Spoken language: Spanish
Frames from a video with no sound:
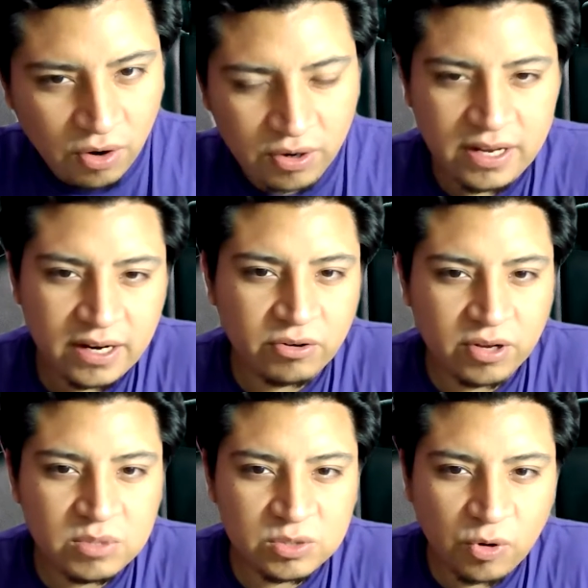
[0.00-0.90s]
Hoy la
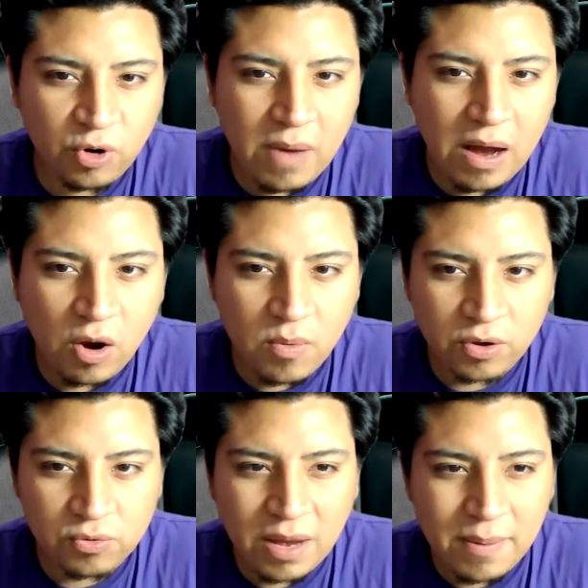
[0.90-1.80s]
recordamos poco más
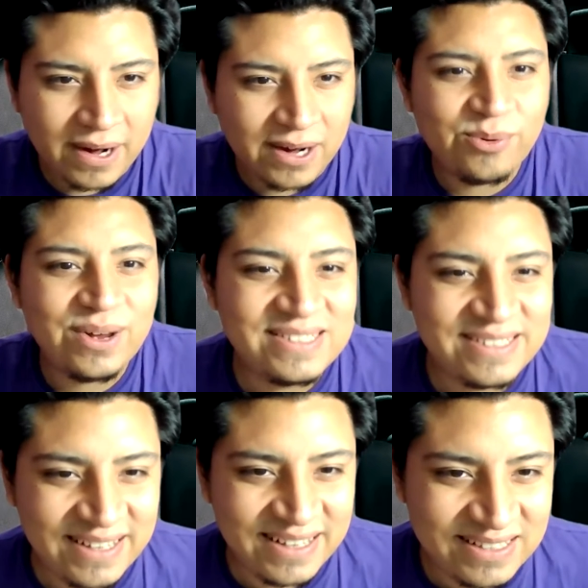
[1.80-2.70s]
como que una
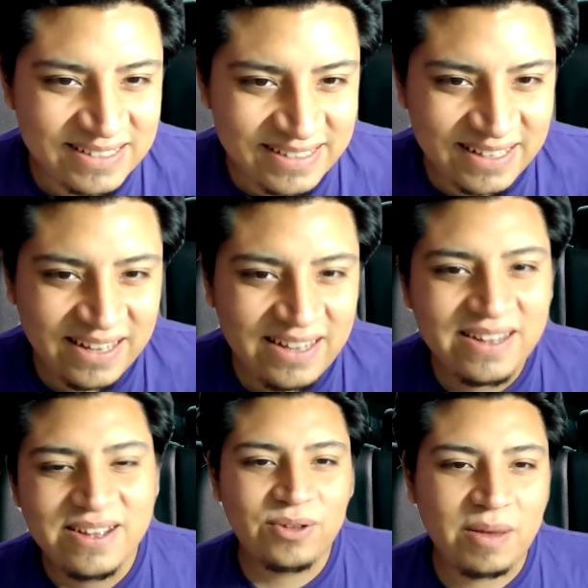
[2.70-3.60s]
vergüenza del cine
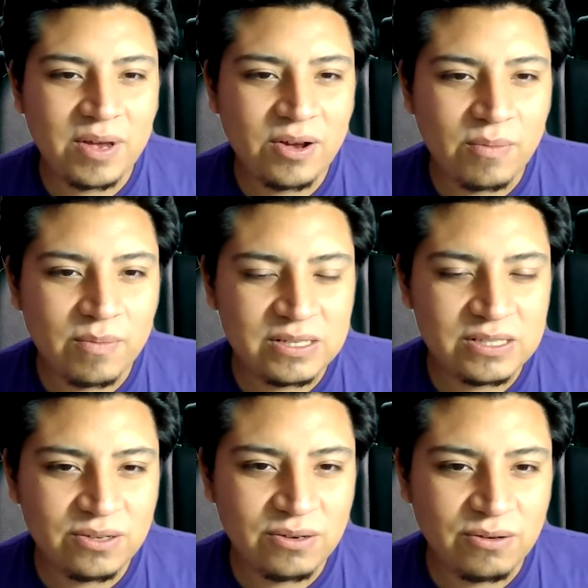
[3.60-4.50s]
o también como
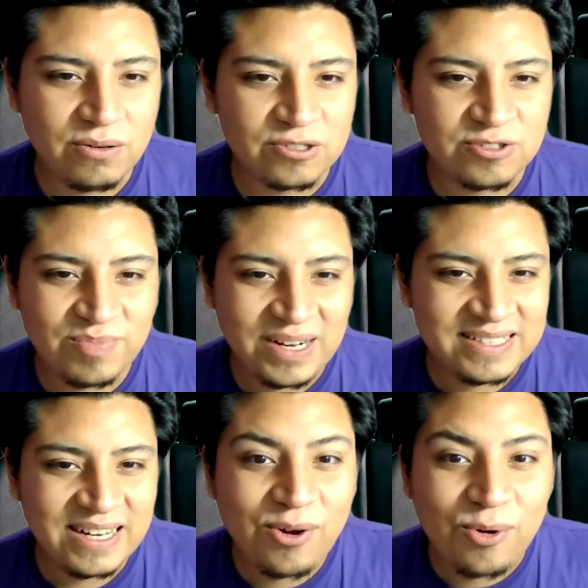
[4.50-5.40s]
estos
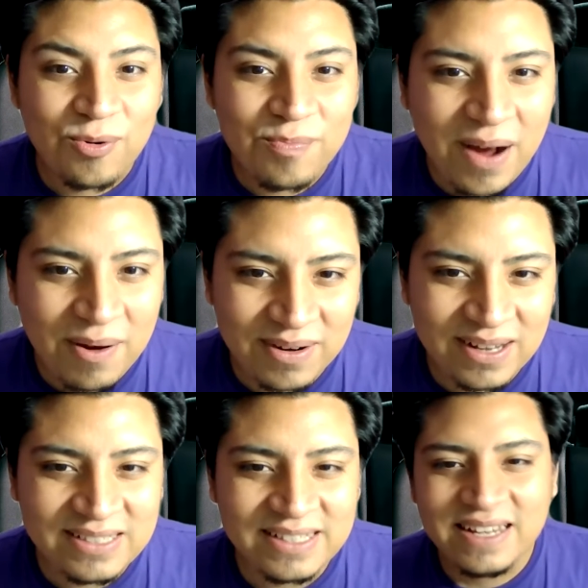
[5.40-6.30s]
placeres
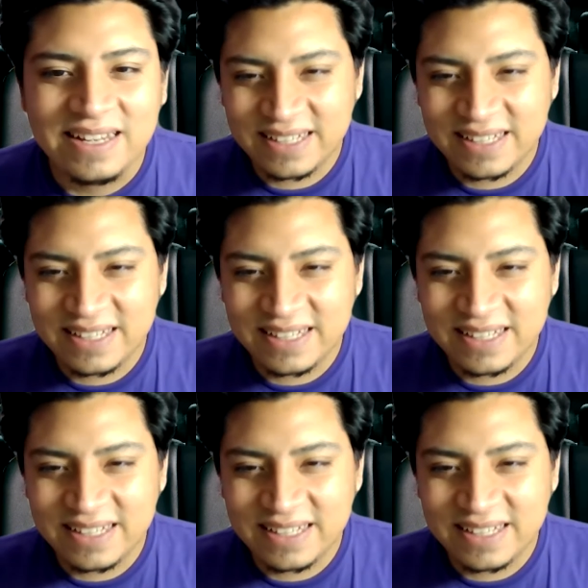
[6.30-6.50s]
culpables.